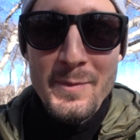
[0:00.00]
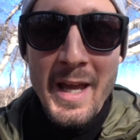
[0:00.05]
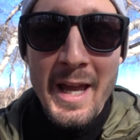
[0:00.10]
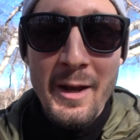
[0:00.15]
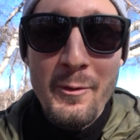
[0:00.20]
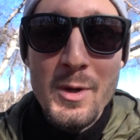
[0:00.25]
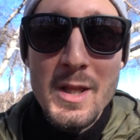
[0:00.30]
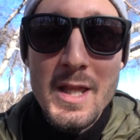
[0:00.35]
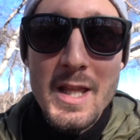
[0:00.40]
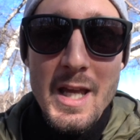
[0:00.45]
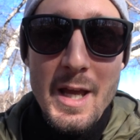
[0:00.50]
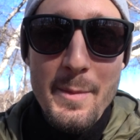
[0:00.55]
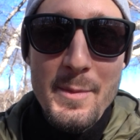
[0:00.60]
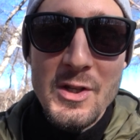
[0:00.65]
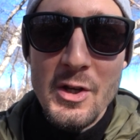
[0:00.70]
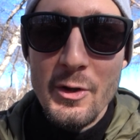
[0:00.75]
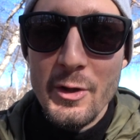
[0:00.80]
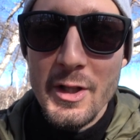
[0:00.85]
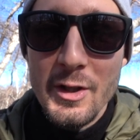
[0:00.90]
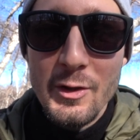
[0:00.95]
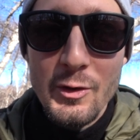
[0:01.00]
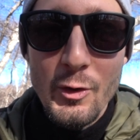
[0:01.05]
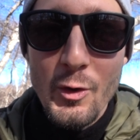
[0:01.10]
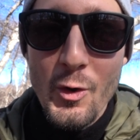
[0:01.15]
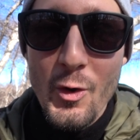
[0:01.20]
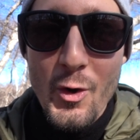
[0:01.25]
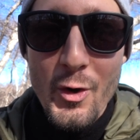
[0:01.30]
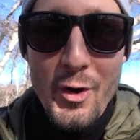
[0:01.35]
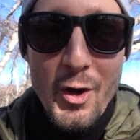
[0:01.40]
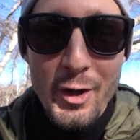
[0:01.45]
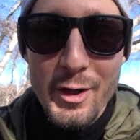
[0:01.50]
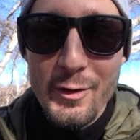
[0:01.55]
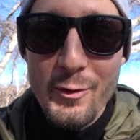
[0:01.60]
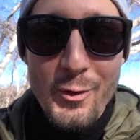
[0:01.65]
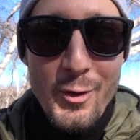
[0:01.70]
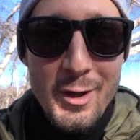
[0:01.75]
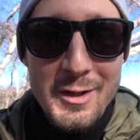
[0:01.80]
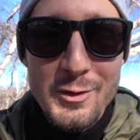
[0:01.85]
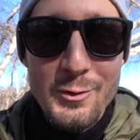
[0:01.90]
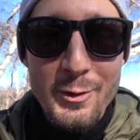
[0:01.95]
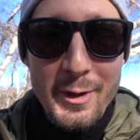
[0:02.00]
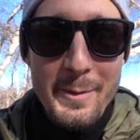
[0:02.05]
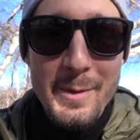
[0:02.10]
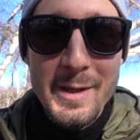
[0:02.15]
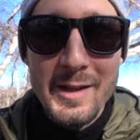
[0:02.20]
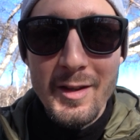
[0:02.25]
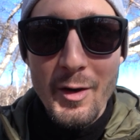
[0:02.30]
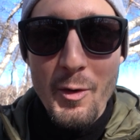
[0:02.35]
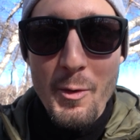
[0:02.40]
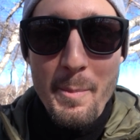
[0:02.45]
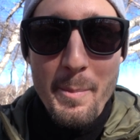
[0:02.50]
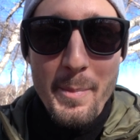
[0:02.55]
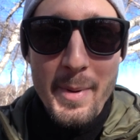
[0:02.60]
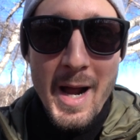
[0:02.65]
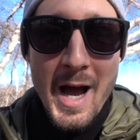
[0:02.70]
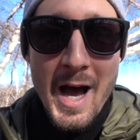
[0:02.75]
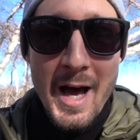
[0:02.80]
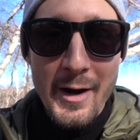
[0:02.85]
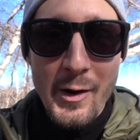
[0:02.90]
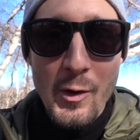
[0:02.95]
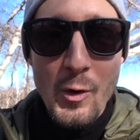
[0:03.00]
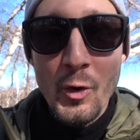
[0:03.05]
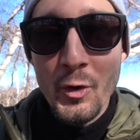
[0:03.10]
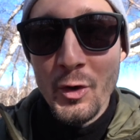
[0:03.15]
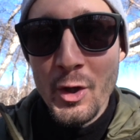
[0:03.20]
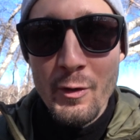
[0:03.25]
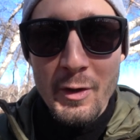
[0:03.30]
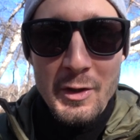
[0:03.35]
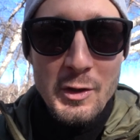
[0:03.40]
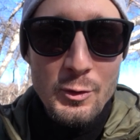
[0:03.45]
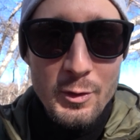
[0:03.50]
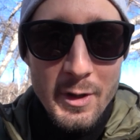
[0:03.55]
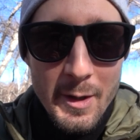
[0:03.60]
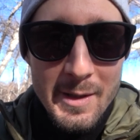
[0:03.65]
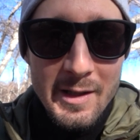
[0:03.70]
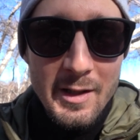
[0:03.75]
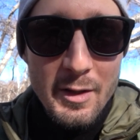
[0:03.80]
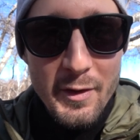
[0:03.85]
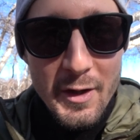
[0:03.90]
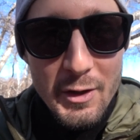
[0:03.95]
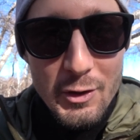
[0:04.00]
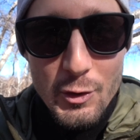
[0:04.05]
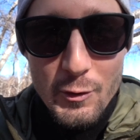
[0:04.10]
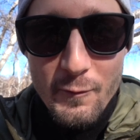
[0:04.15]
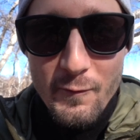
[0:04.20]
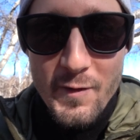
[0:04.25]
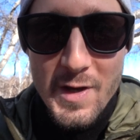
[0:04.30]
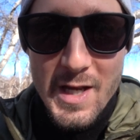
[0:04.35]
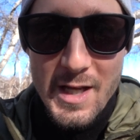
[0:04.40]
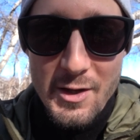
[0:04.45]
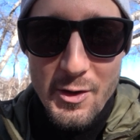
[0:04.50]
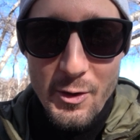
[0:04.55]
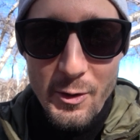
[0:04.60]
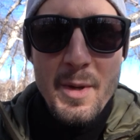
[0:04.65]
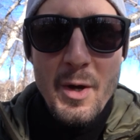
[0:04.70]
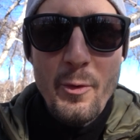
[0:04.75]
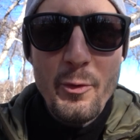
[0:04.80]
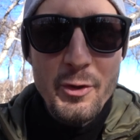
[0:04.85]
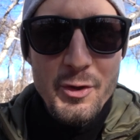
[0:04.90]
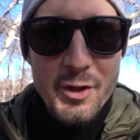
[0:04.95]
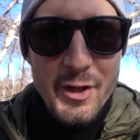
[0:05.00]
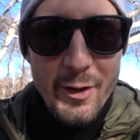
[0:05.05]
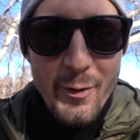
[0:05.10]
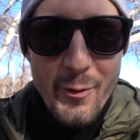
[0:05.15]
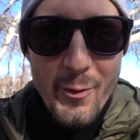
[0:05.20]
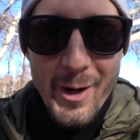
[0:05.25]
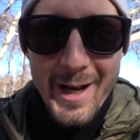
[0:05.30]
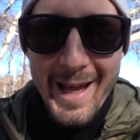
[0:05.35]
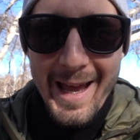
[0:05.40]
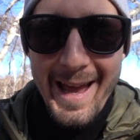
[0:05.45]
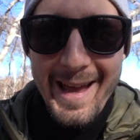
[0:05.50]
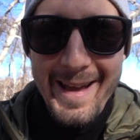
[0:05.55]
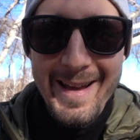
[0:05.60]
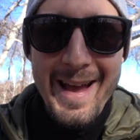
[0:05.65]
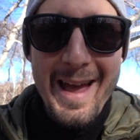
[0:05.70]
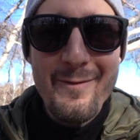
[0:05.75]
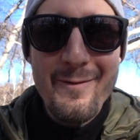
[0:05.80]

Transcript: e quindi mi sono detto no, devo assolutamente comprarlo, devo assolutamente farci un video. La mia curiosità qual è?